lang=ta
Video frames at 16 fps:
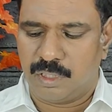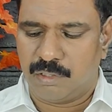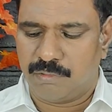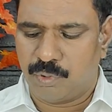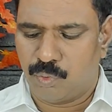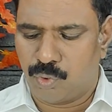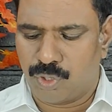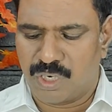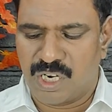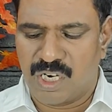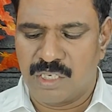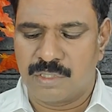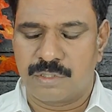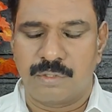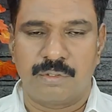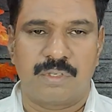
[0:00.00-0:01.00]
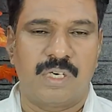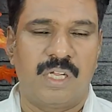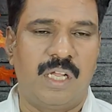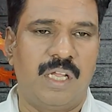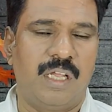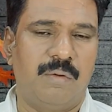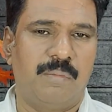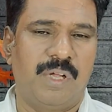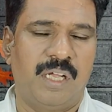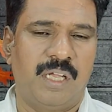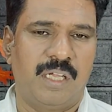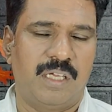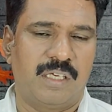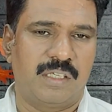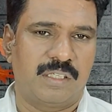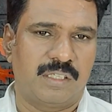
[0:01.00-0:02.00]
அவன் ஒரு நாள் சொல்கிறான் ஏமா
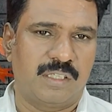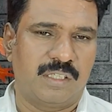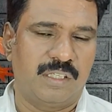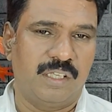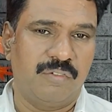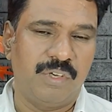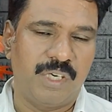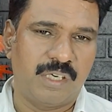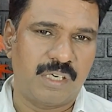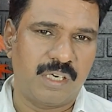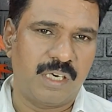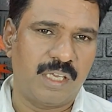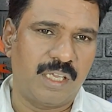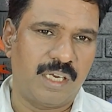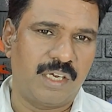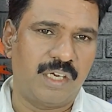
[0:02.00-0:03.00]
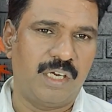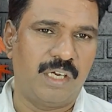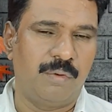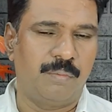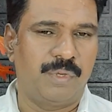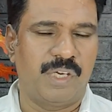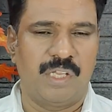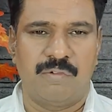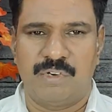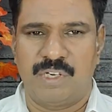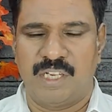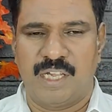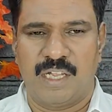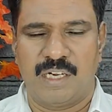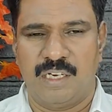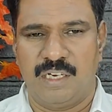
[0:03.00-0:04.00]
இந்த வீட்டில் என்னிலும்
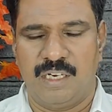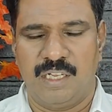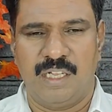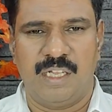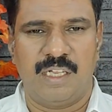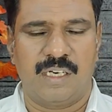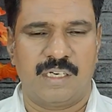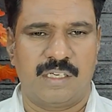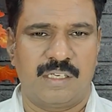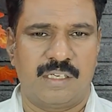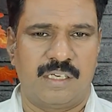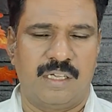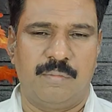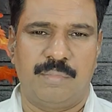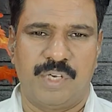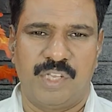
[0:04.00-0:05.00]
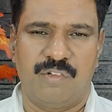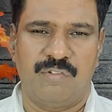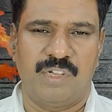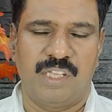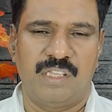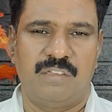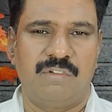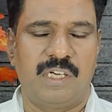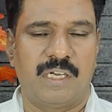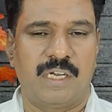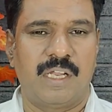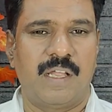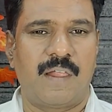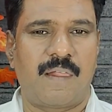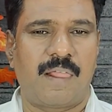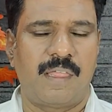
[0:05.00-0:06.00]
பெரியவன் யாரும் இல்லை நான் பெரியவன் இந்த
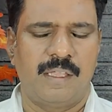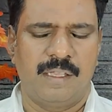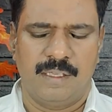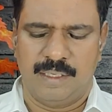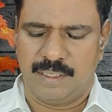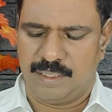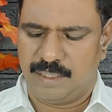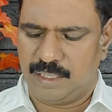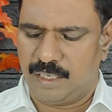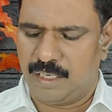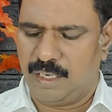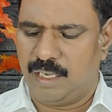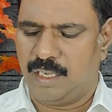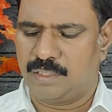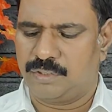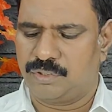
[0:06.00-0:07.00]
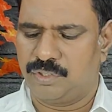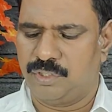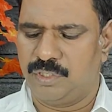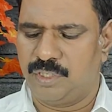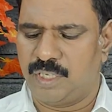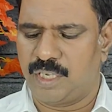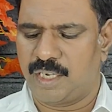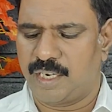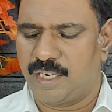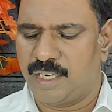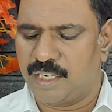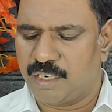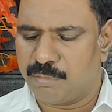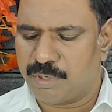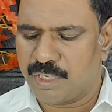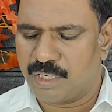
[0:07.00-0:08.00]
வீட்டில் எல்லாத்தையும் என் கையில்
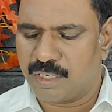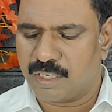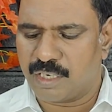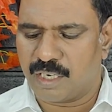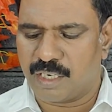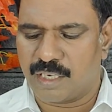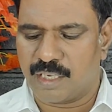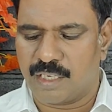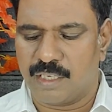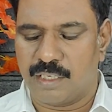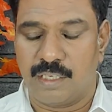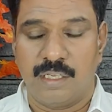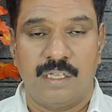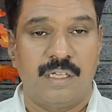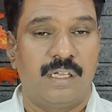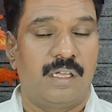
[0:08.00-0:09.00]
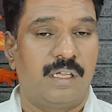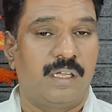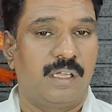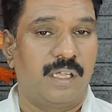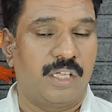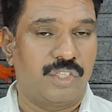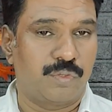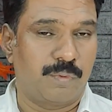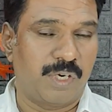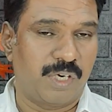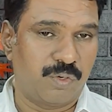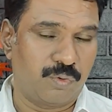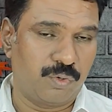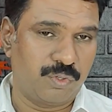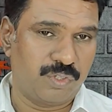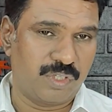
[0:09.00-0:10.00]
என்ன பண்ணியிருக்கிறாங்க
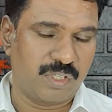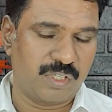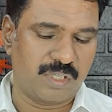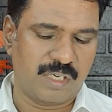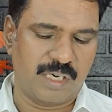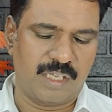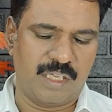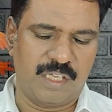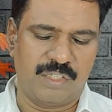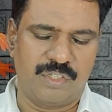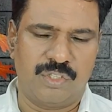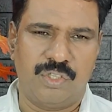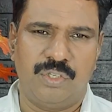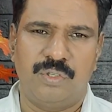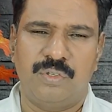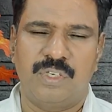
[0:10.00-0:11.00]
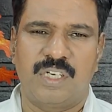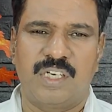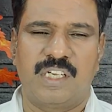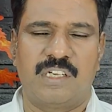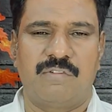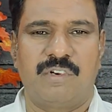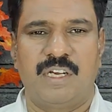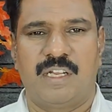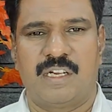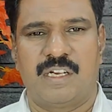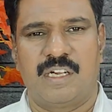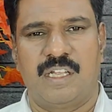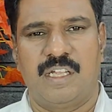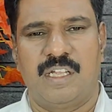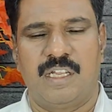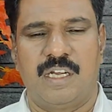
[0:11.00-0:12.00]
எஜமான் கொடுத்துருக்கிறார் எதையும் எனக்கு
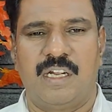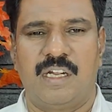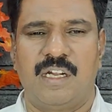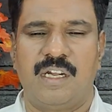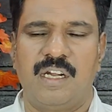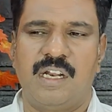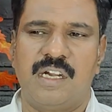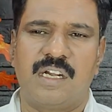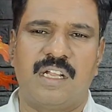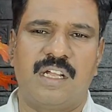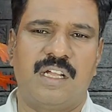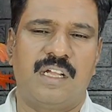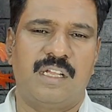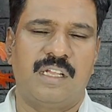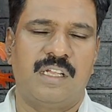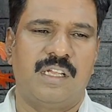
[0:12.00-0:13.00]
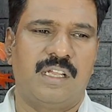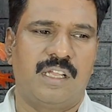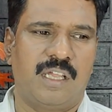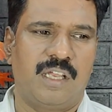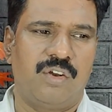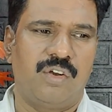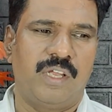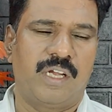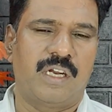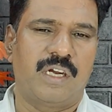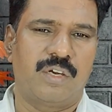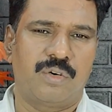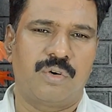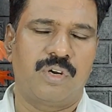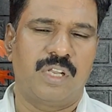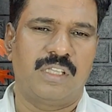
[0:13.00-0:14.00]
விளக்கலை எல்லாம் நான் என்னுடைய
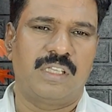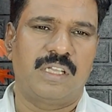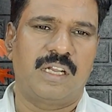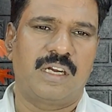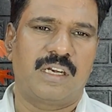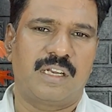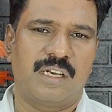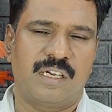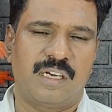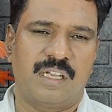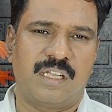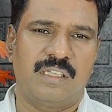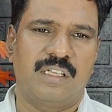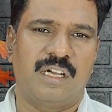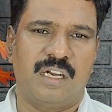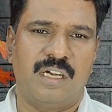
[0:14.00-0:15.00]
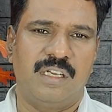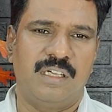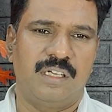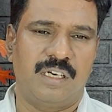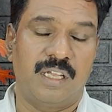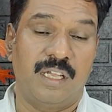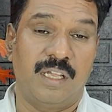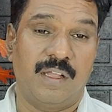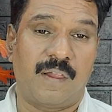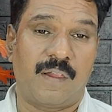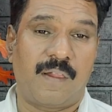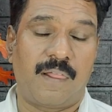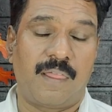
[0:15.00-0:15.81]
கண்ட்ரோலில் தான் இருக்குது நான் தான் ஆளுகிறேன்